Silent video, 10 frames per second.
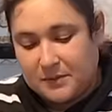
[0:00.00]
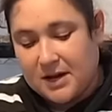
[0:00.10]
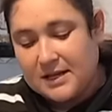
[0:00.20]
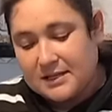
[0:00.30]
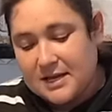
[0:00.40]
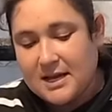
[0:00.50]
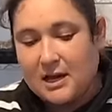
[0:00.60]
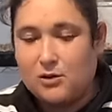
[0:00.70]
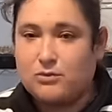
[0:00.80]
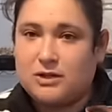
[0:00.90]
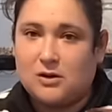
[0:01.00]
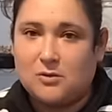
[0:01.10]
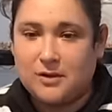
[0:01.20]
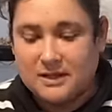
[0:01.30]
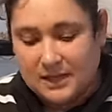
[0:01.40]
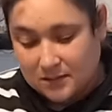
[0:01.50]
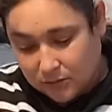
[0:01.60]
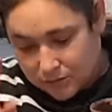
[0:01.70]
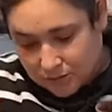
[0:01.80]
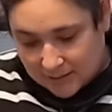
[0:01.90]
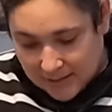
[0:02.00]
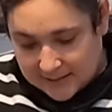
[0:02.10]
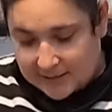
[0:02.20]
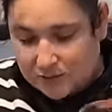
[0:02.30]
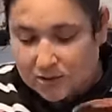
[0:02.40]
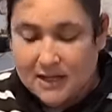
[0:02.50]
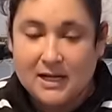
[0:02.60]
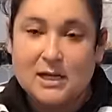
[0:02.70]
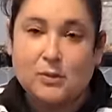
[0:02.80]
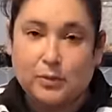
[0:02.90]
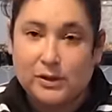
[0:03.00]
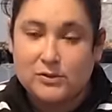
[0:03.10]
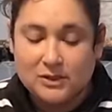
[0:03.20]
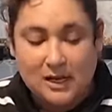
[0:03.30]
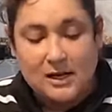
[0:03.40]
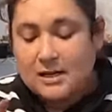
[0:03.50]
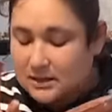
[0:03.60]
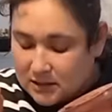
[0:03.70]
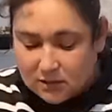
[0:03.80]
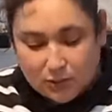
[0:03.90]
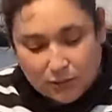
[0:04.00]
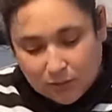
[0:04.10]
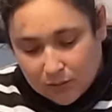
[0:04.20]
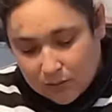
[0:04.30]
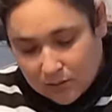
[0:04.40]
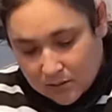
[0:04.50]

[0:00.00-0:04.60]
Pero ya les dije que el humus de lombriz es opcional. Si lo tienen, lo pueden usar. Si no, no.